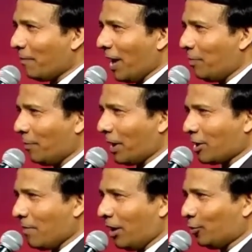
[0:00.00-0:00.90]
బైబిల్
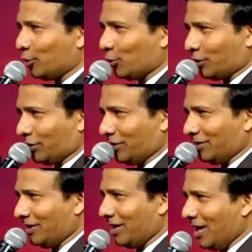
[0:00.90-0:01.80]
పట్టణం మళ్ళీ గుర్తుకొస్తుంది
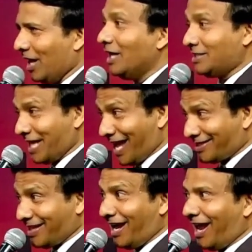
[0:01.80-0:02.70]

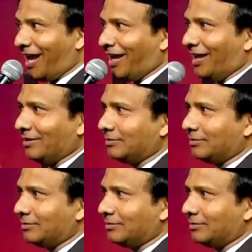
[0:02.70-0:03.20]
చేస్తాడు అలాగా